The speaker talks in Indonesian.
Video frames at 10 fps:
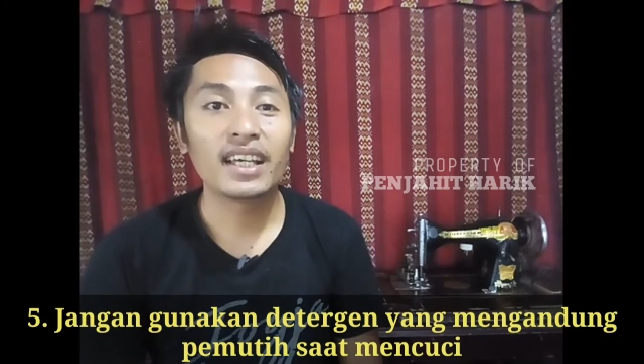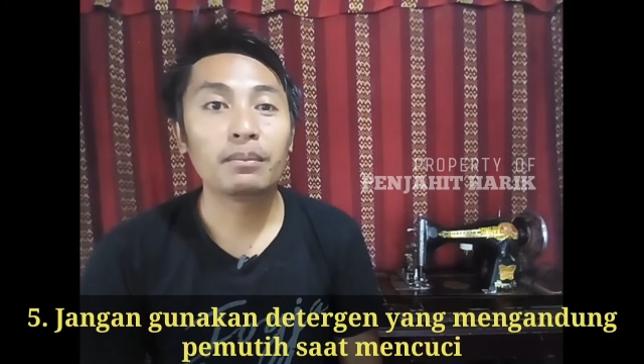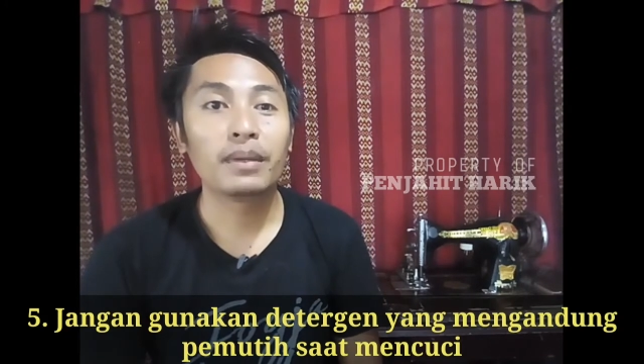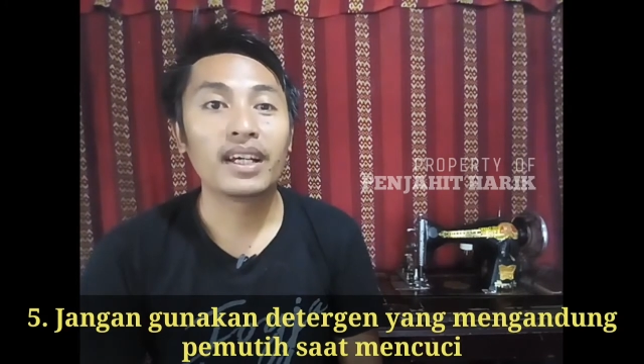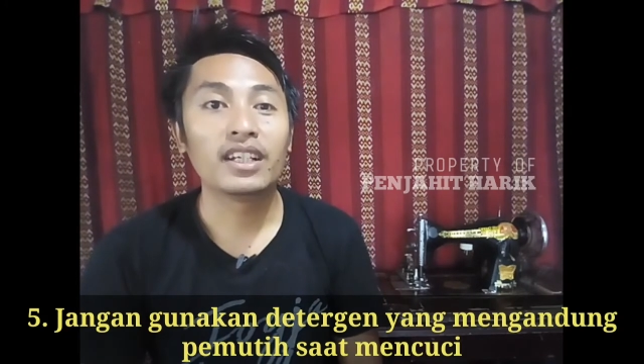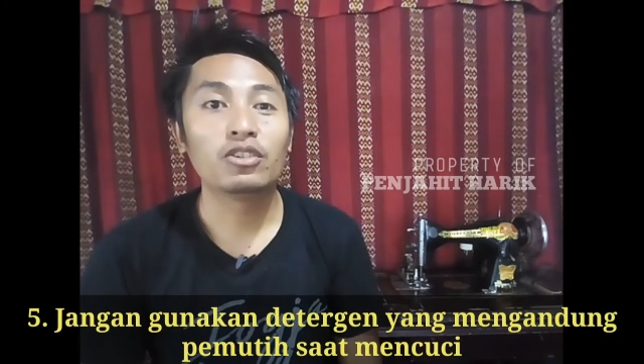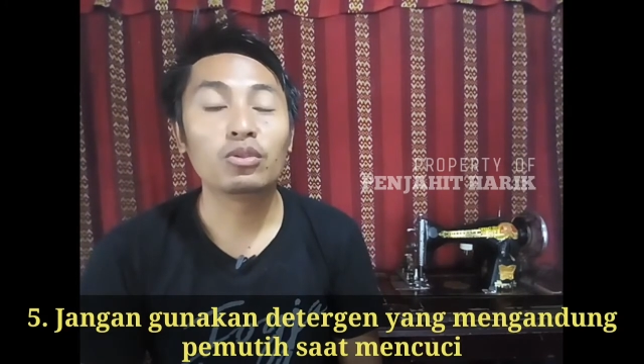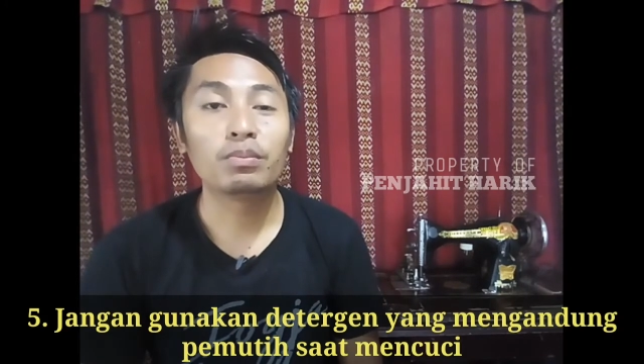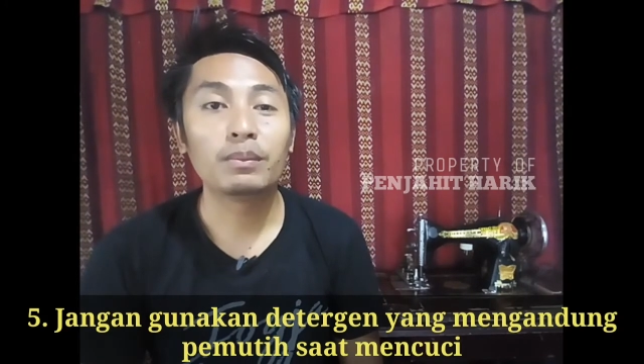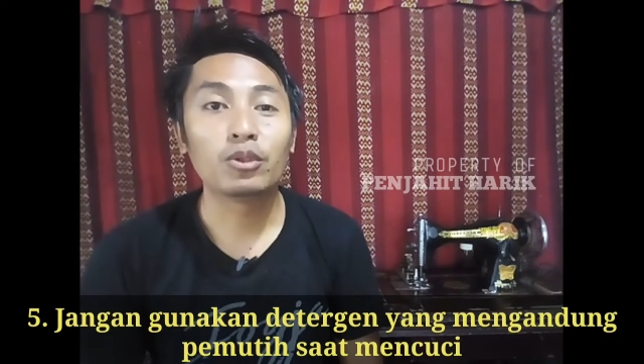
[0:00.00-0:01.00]
yang
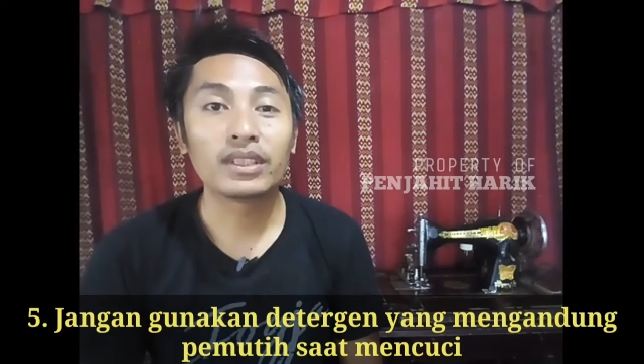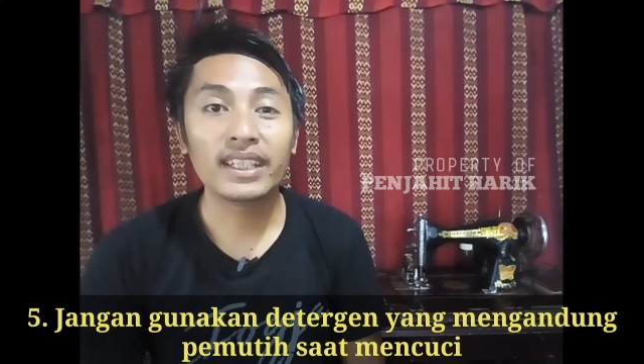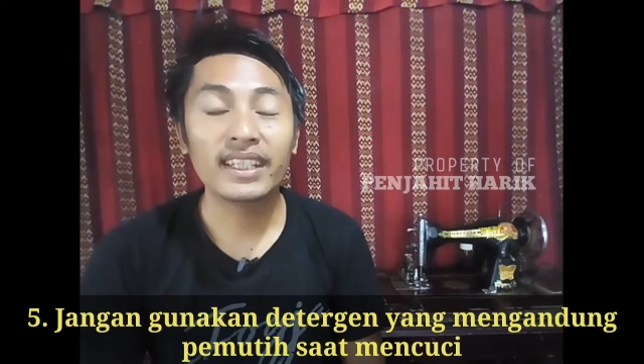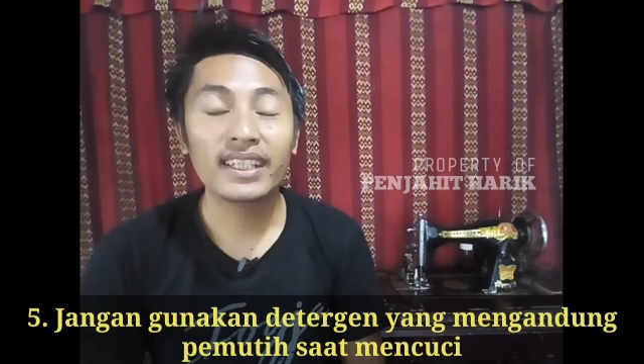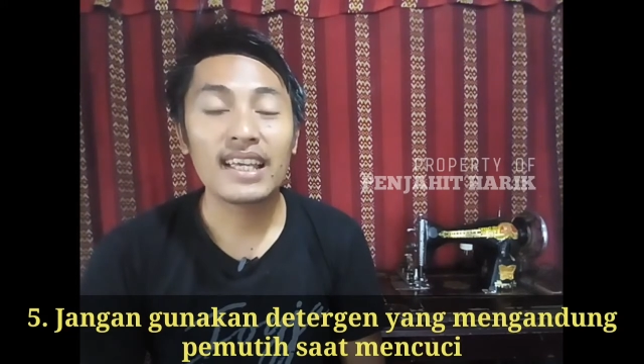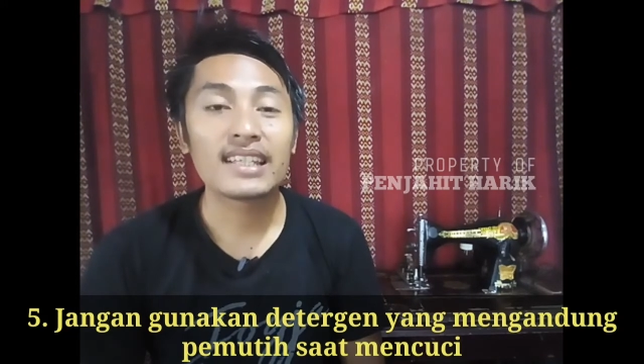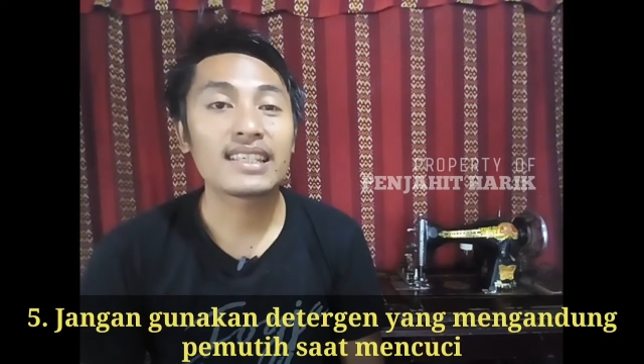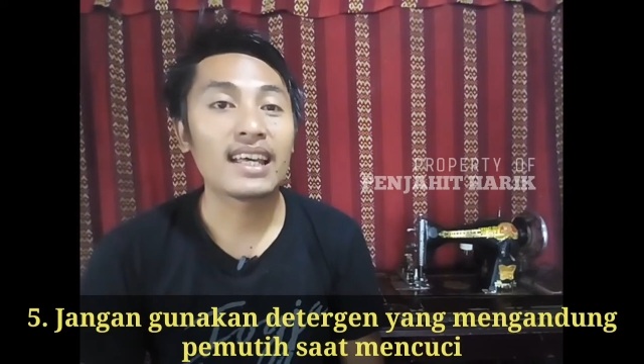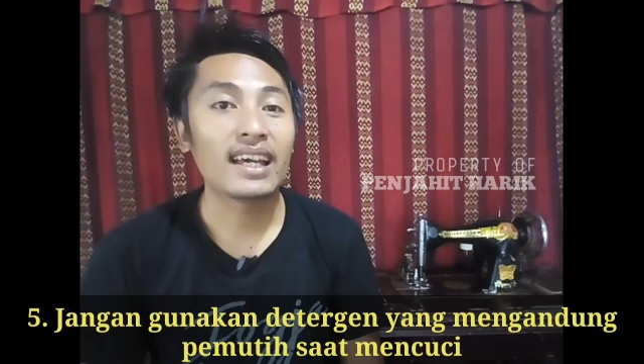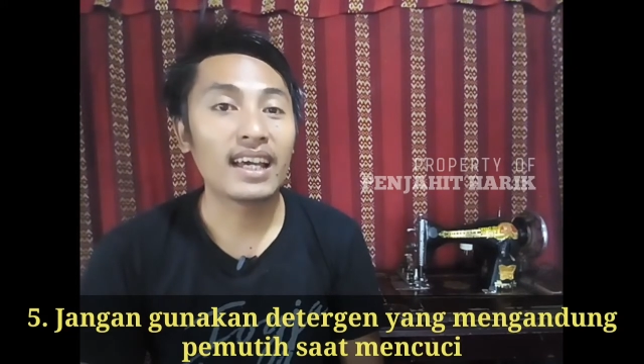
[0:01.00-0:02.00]
mengandung pemutih
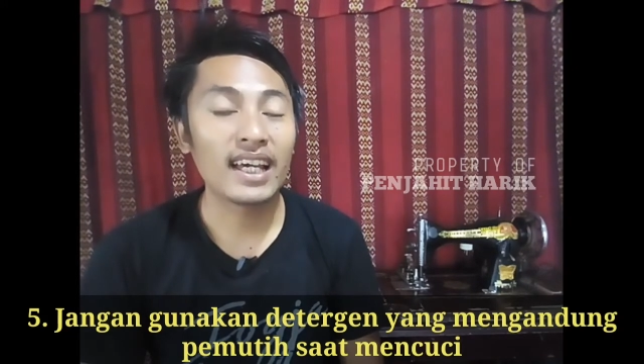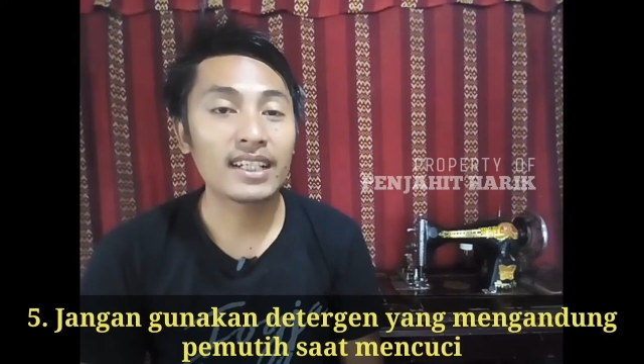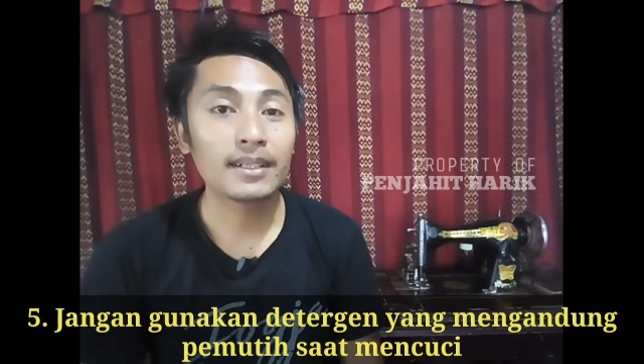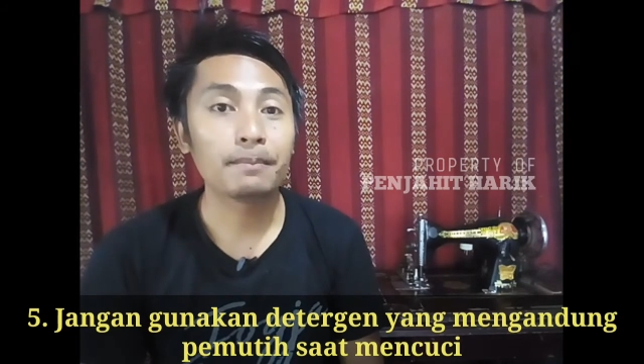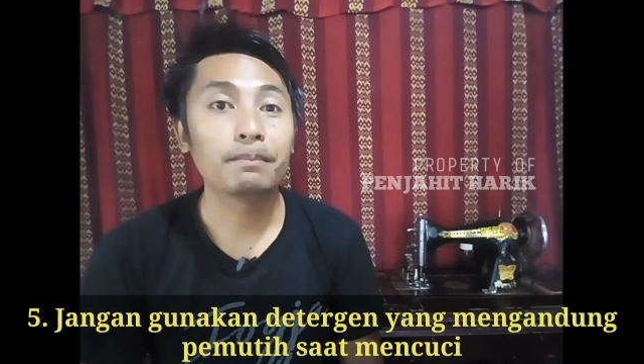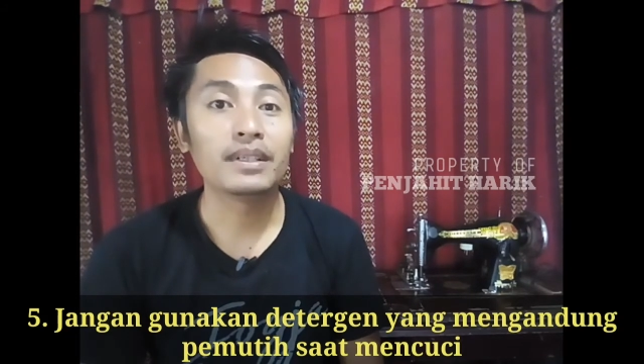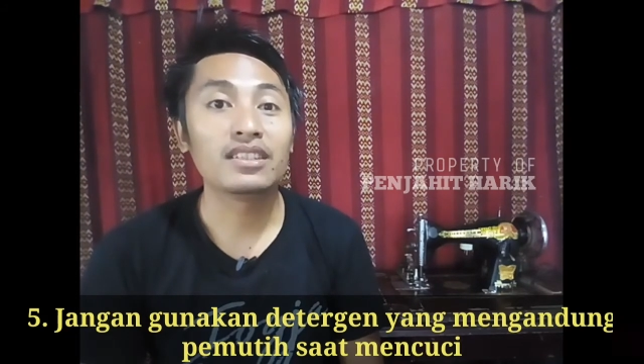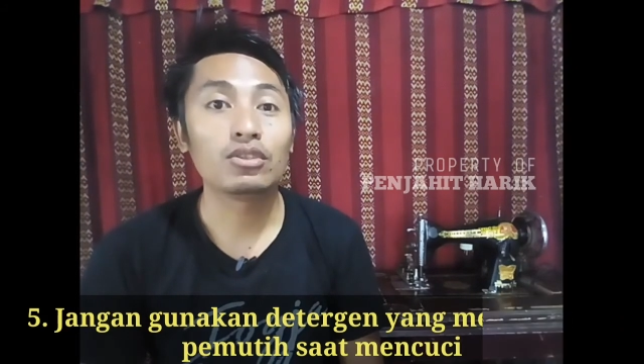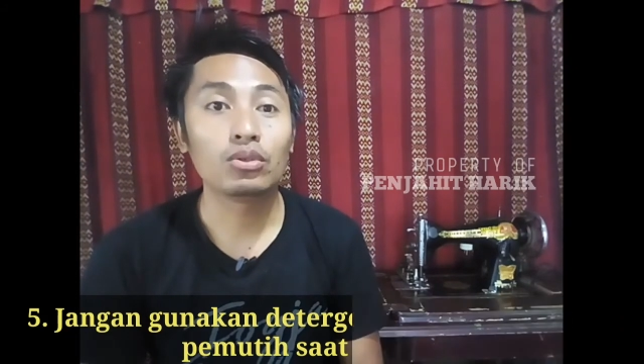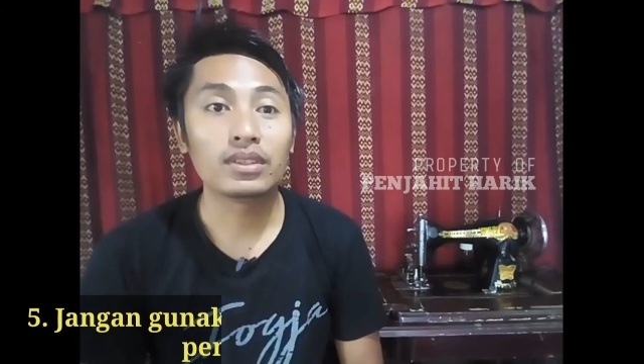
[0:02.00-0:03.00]
saat
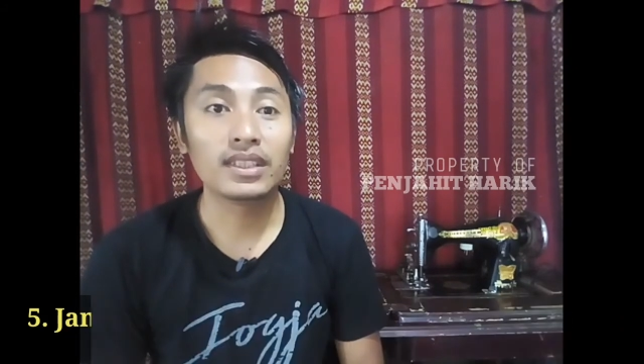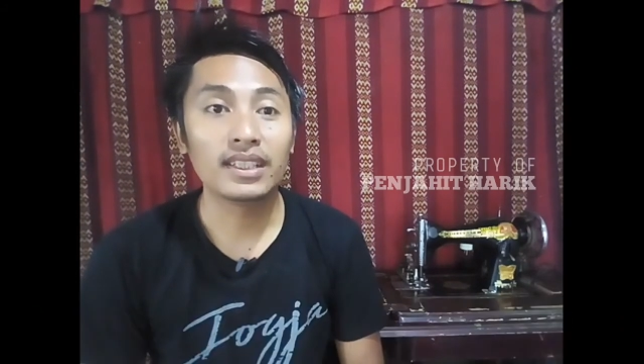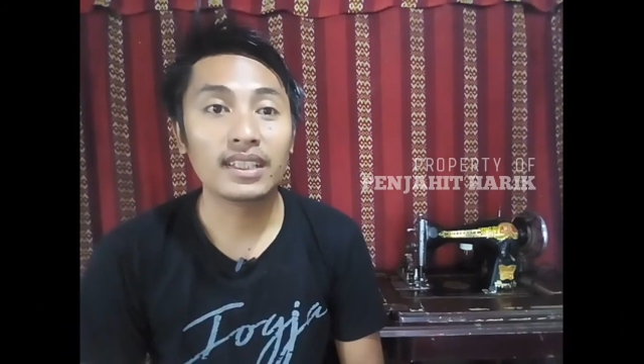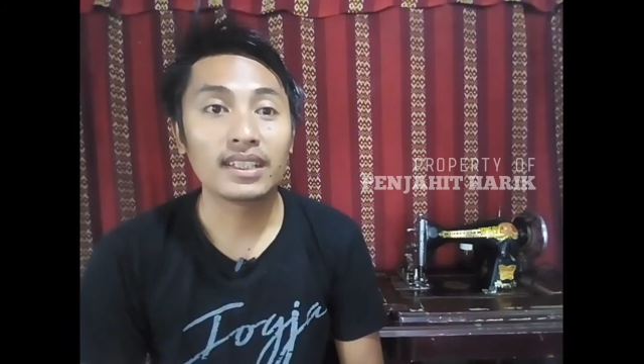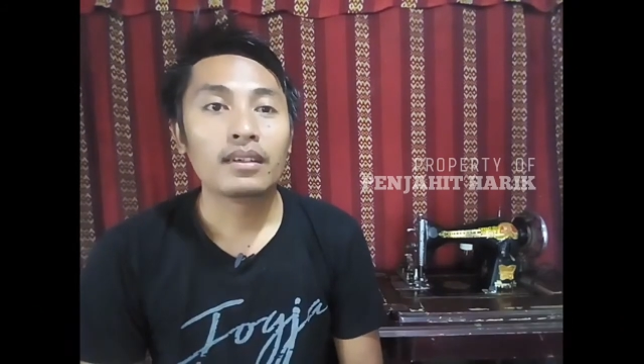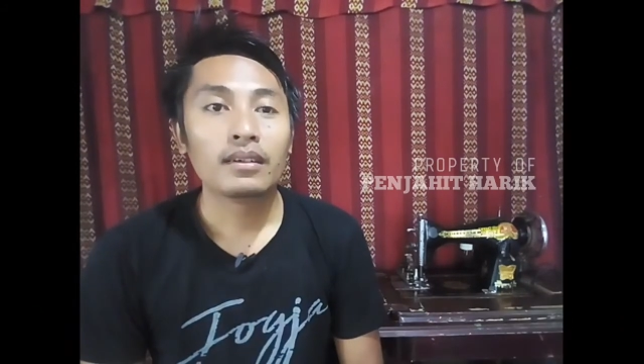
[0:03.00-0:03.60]
mencuci.